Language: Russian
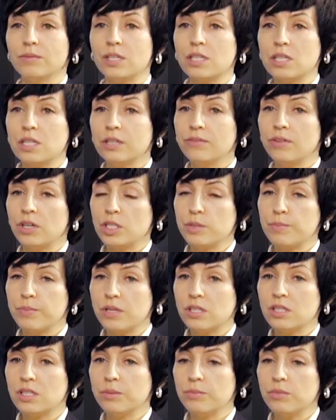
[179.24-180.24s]
если говорить
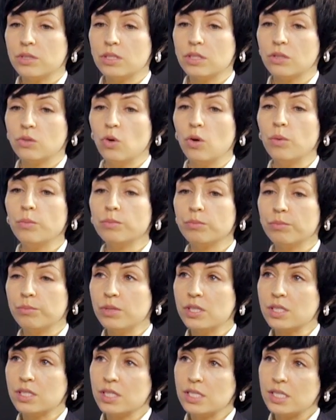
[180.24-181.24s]
простым языком,
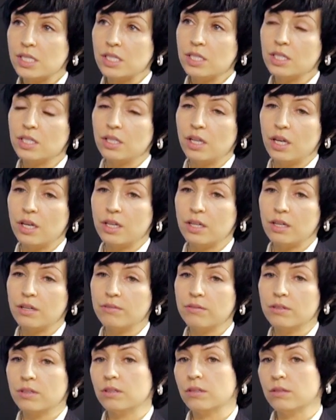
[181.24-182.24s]
бизнес
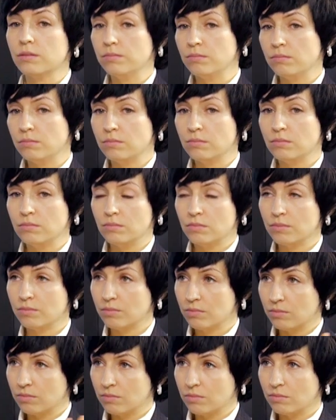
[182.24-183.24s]
задекларировал
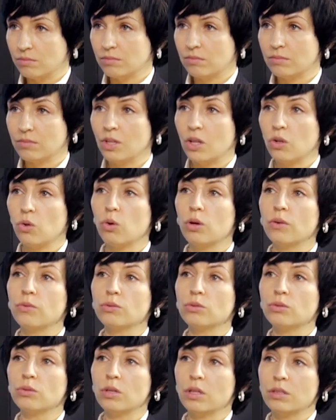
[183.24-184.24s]

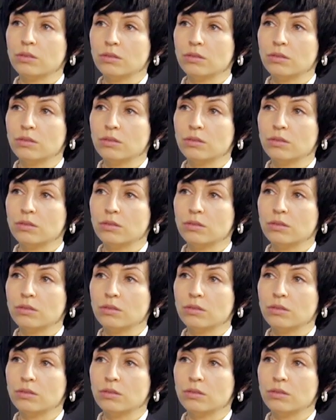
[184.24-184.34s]
налоговую